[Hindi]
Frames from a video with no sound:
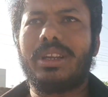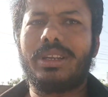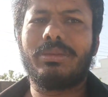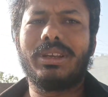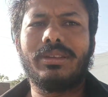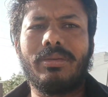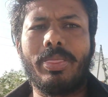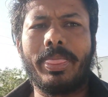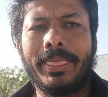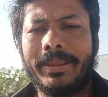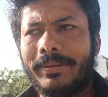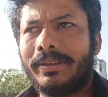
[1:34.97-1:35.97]
आने में
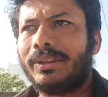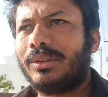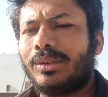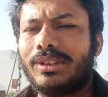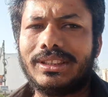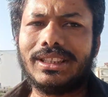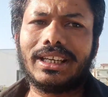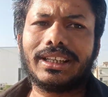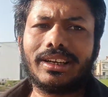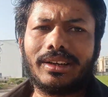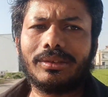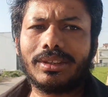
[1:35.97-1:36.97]
तो इंतज़ार
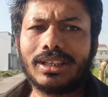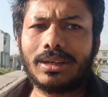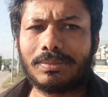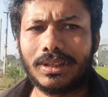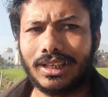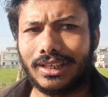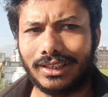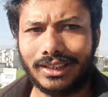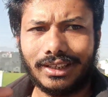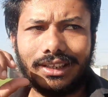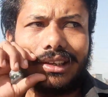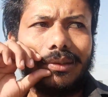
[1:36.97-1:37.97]
कर रहे हैं उनका कब तक
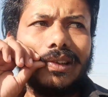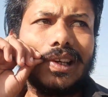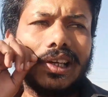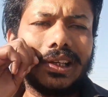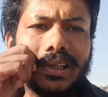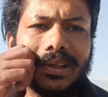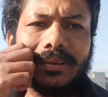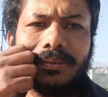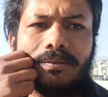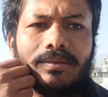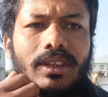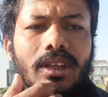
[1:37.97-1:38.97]
आएंगे कब जाएंगे
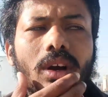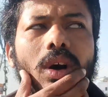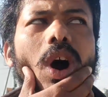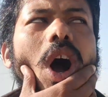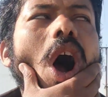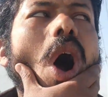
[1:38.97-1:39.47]
हो